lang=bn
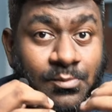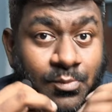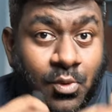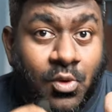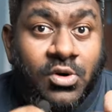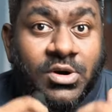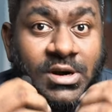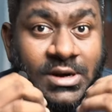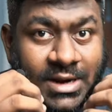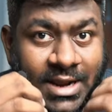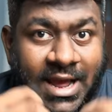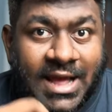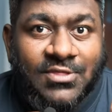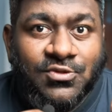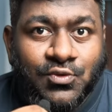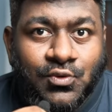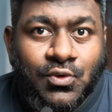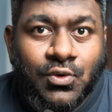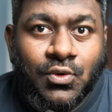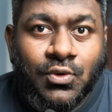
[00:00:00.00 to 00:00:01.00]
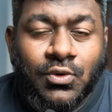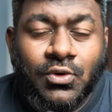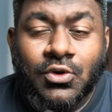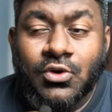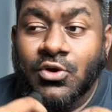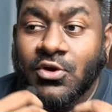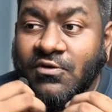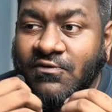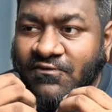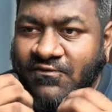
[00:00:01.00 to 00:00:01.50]
ইম্পর্টেন্ট কাজগুলো
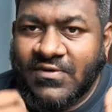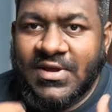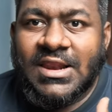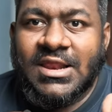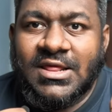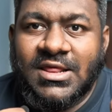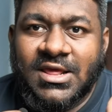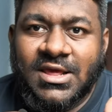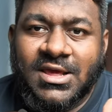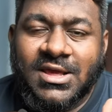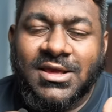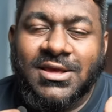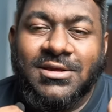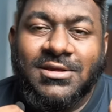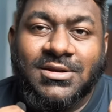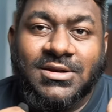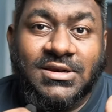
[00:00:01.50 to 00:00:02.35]
ফেলে রেখে